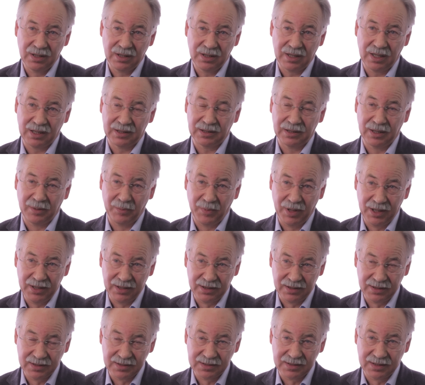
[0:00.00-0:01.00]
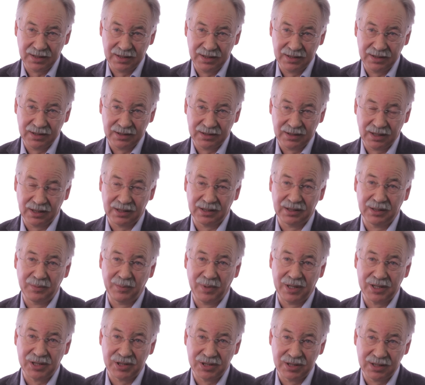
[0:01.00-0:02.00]
как на малых расстояниях, так и на
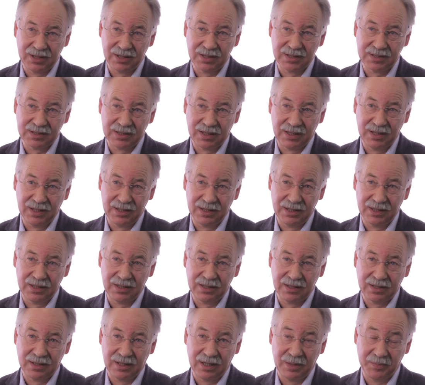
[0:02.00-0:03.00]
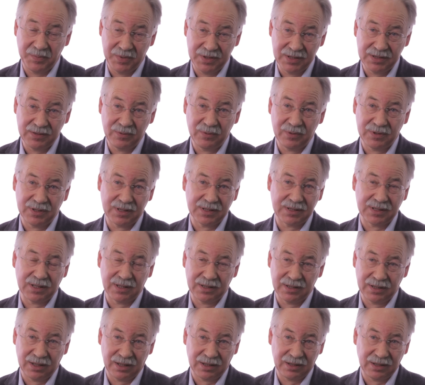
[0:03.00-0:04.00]
больших расстояниях, описываются
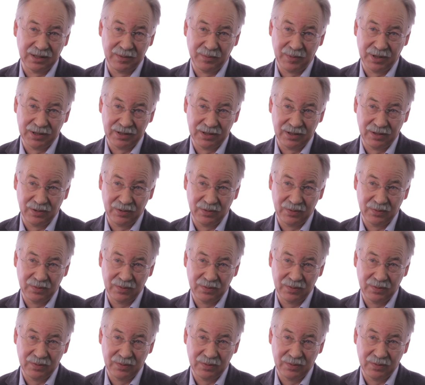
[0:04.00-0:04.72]
стандартной моделью.